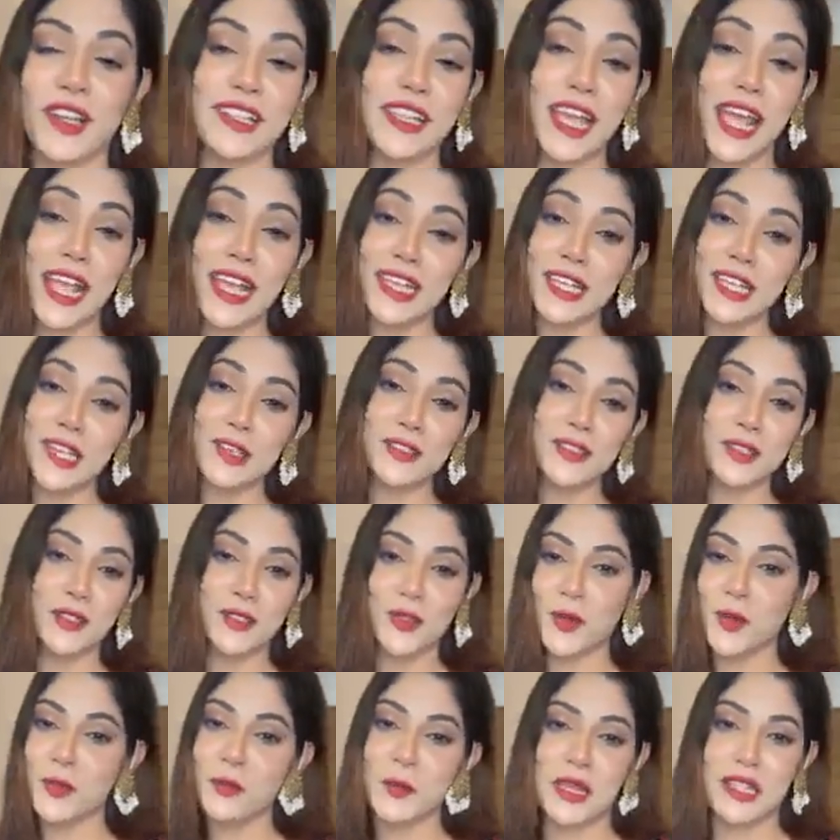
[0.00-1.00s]
লং থ্যাংক ইউ
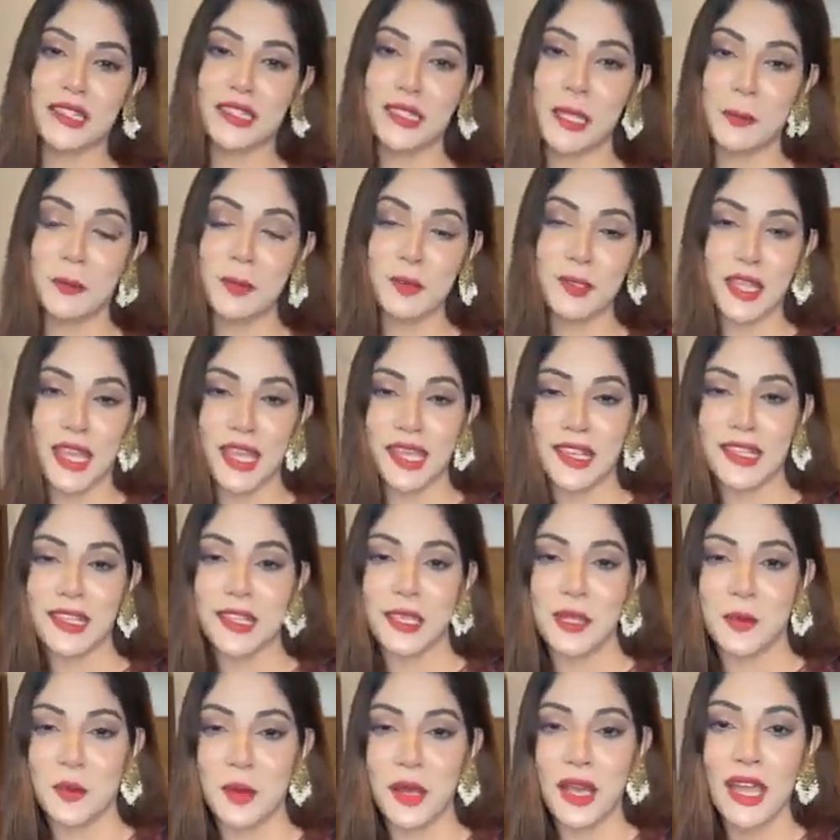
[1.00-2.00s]
সো মাচ আপু থ্যাংক
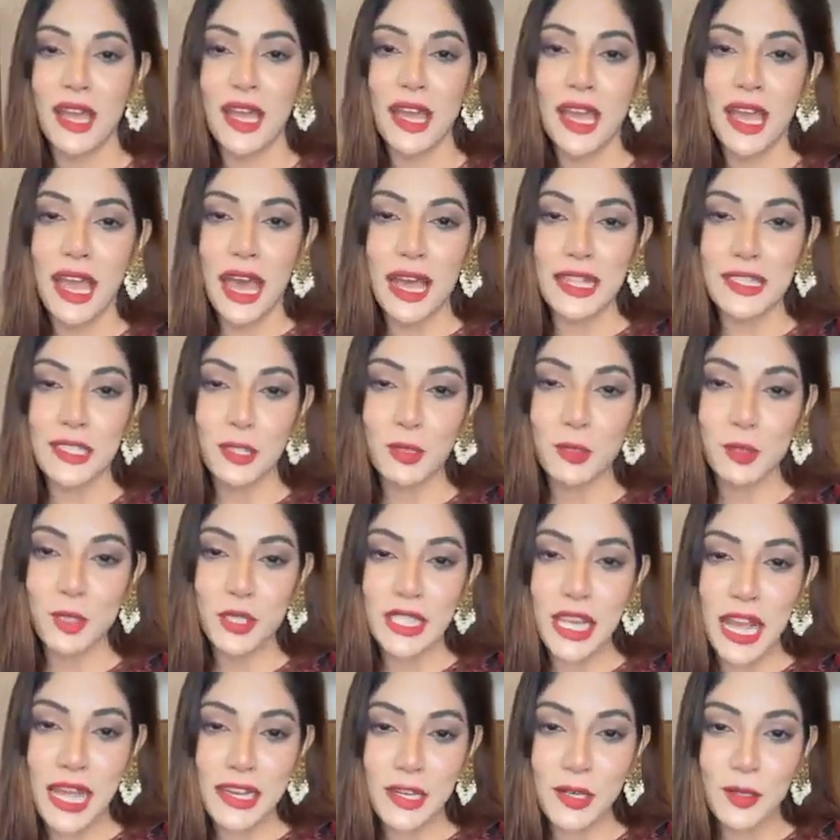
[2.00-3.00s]
ইউ আচ্ছা
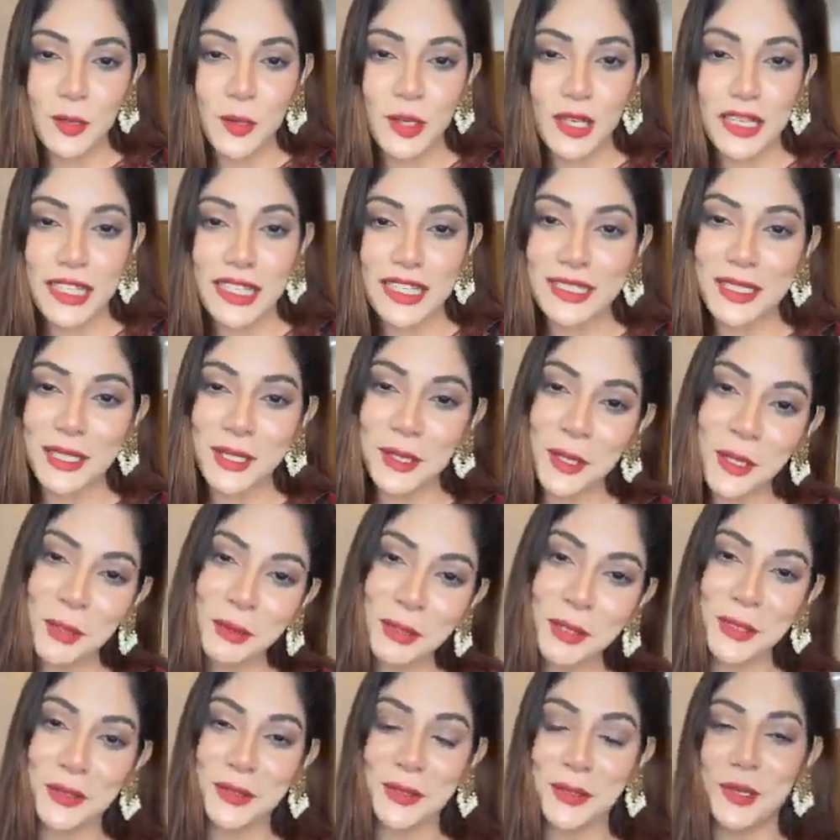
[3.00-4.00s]
দুইটা আনারকলি নিয়েছি
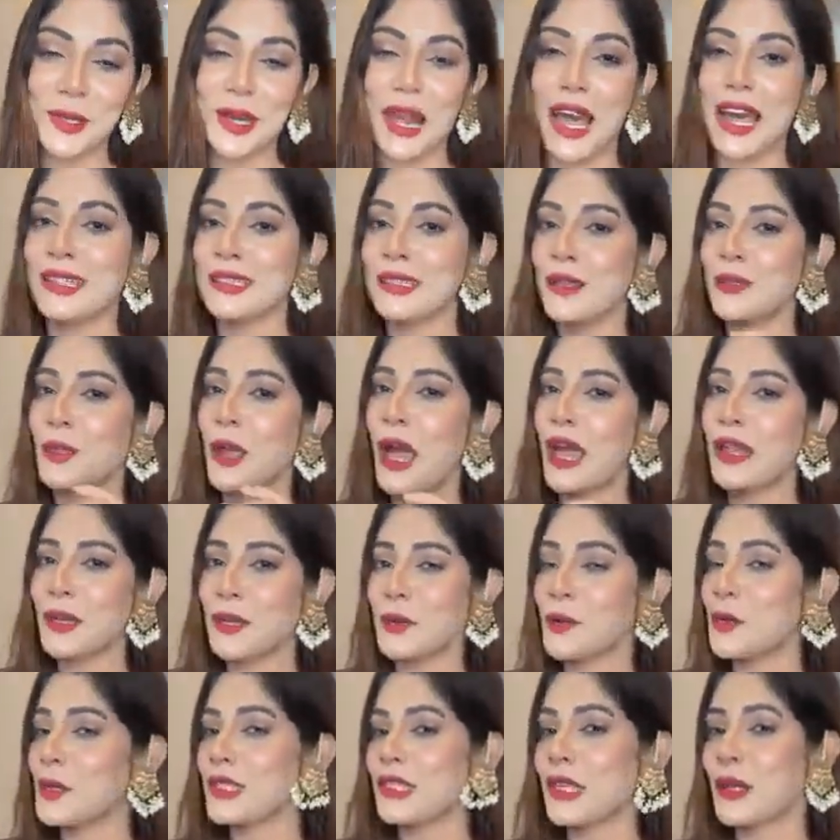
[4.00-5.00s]
খুব সুন্দর আজকে তো
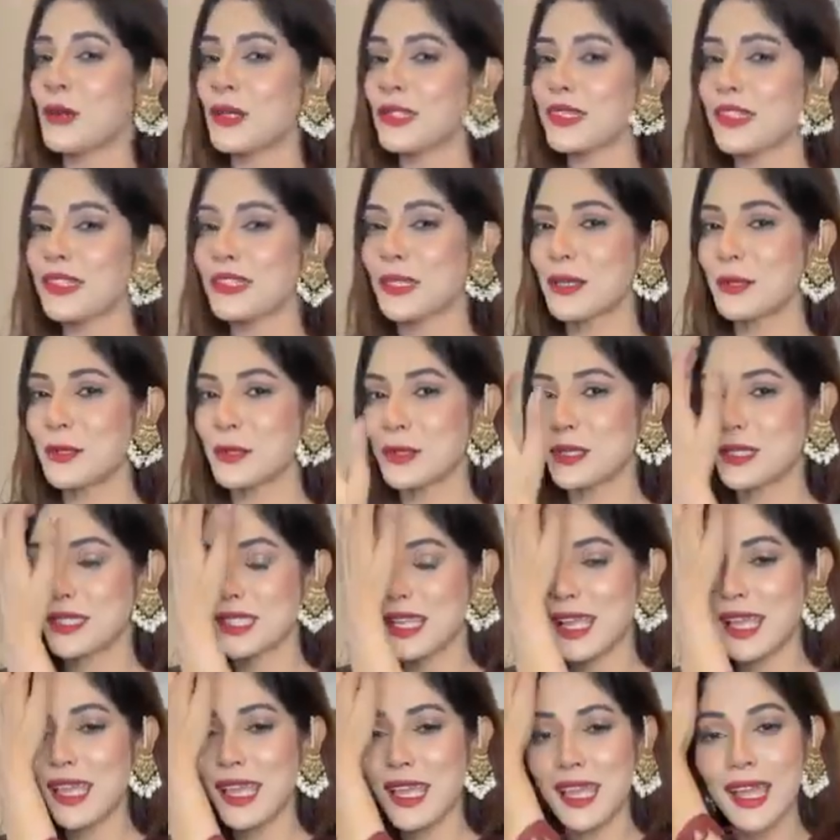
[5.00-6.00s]
আনারকলি তাহলে দিতে
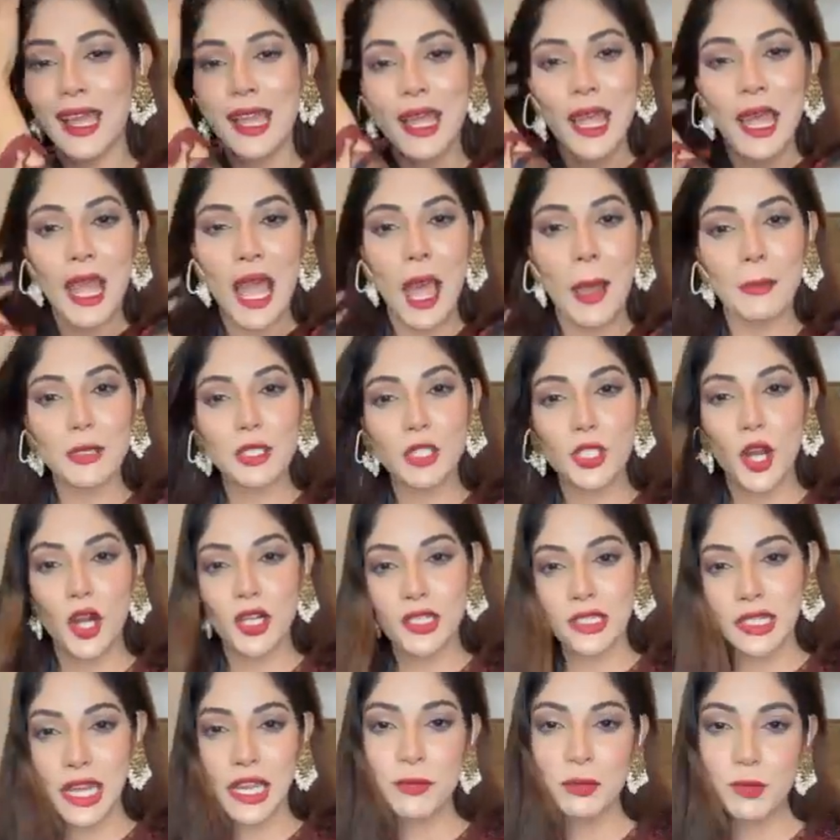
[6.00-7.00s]
হচ্ছে হ্যাঁ আমি
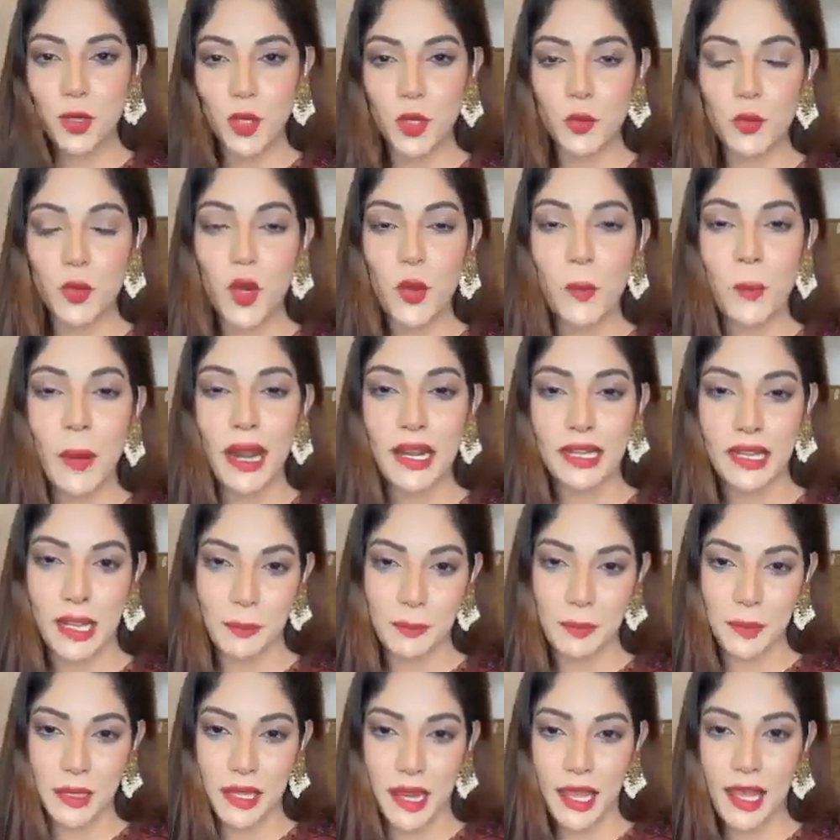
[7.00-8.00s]
শর্ট লাইভ করব বাট
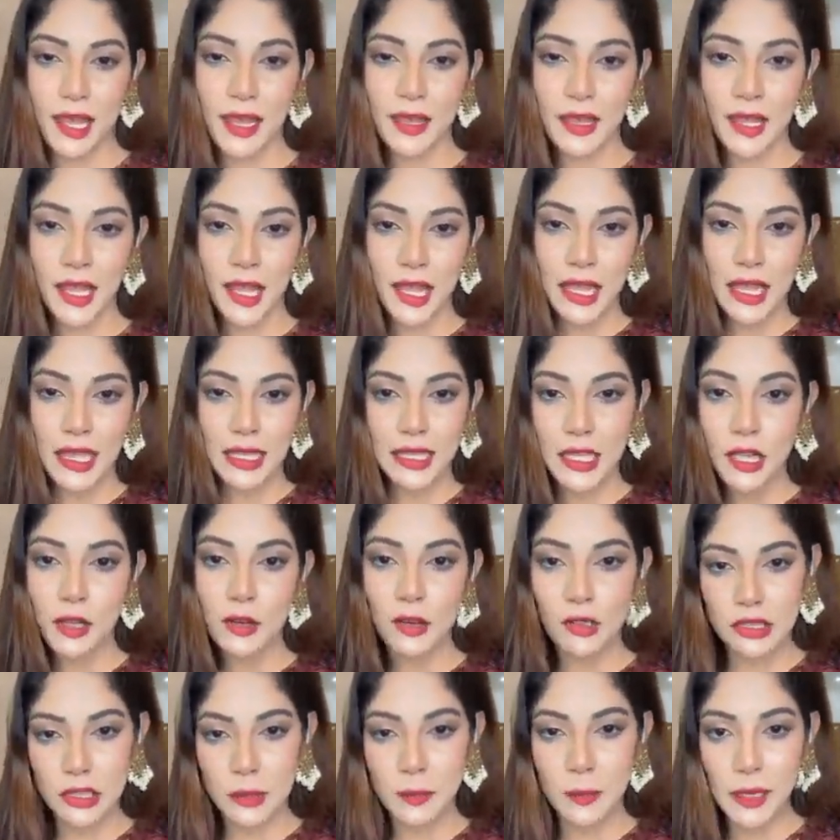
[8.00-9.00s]
আপনারা ইয়ে
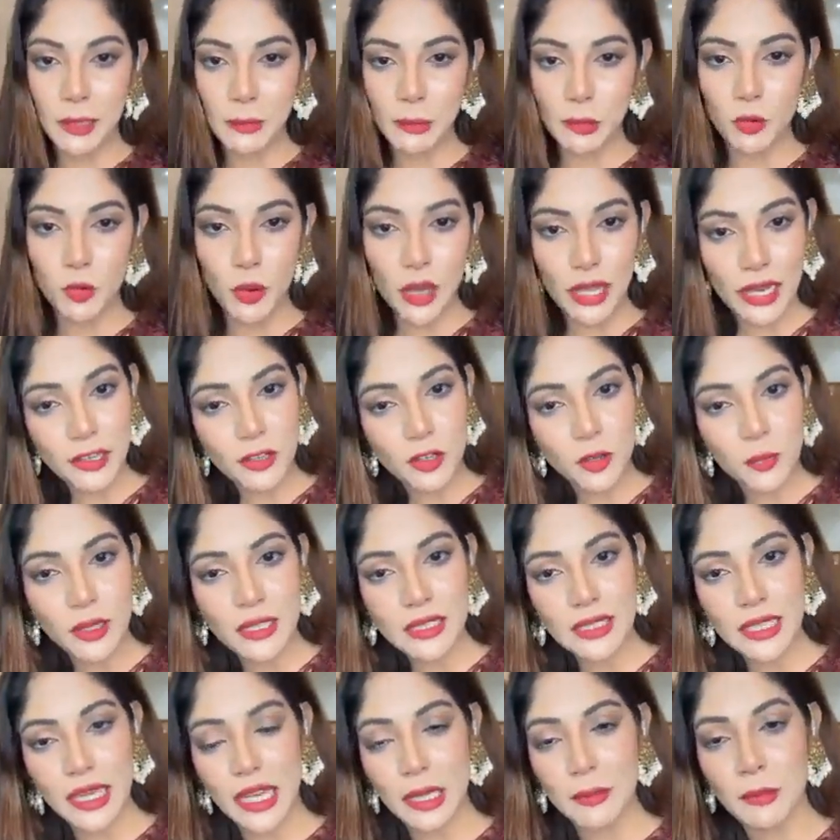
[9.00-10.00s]
করতে পারবেন ওয়ালাইকুম
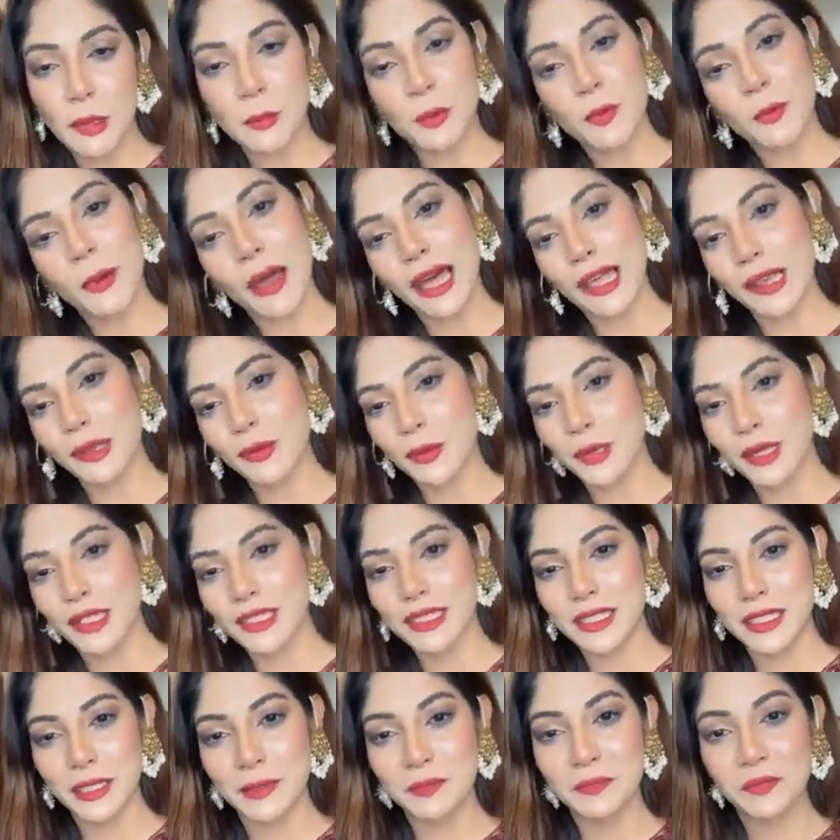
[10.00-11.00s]
আসসালাম আপু ভালো
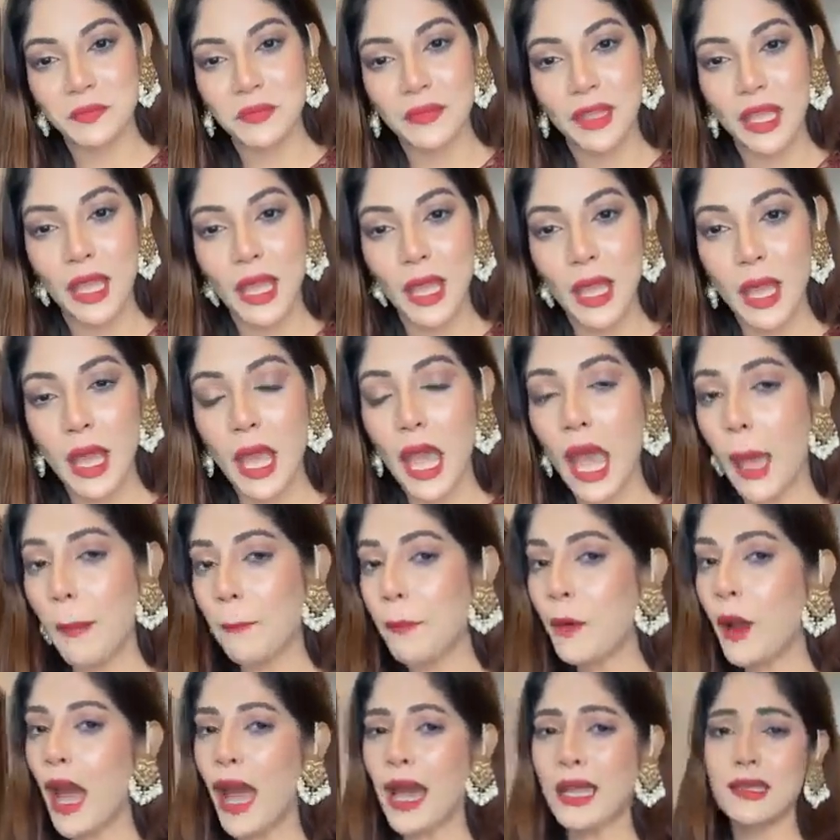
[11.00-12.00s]
আছি
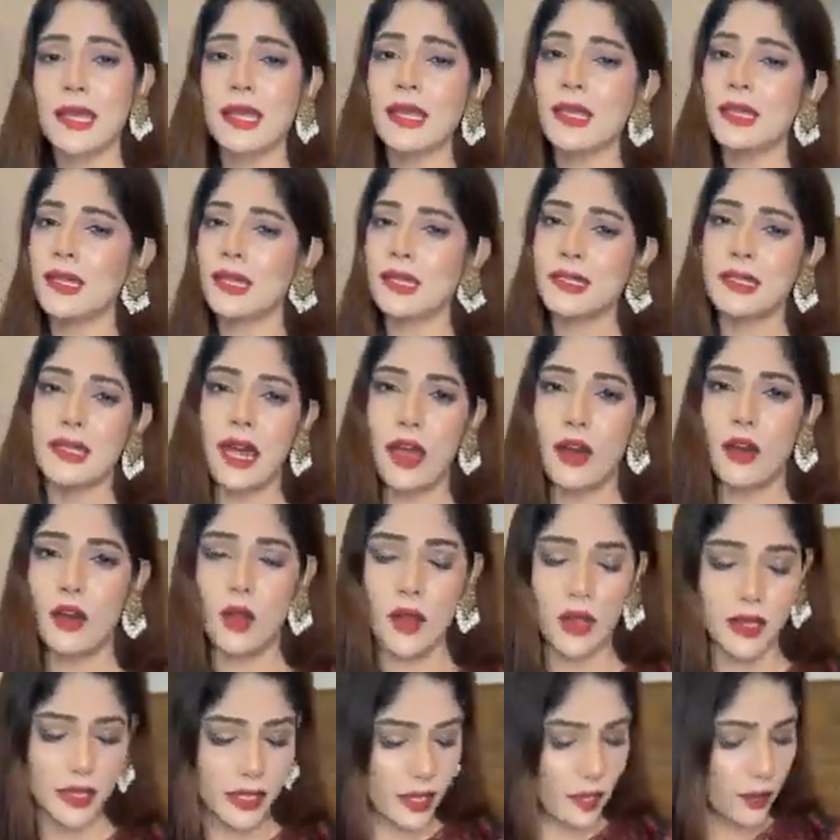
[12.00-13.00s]
আপু হাতায় ইনার
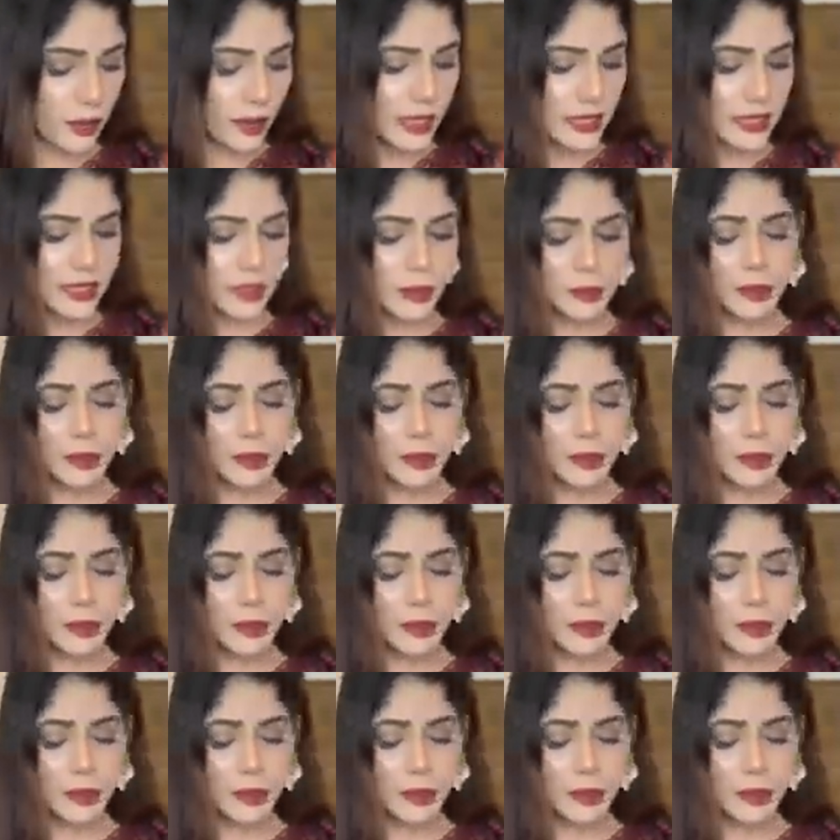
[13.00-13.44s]
দেওয়া হয় না কারণ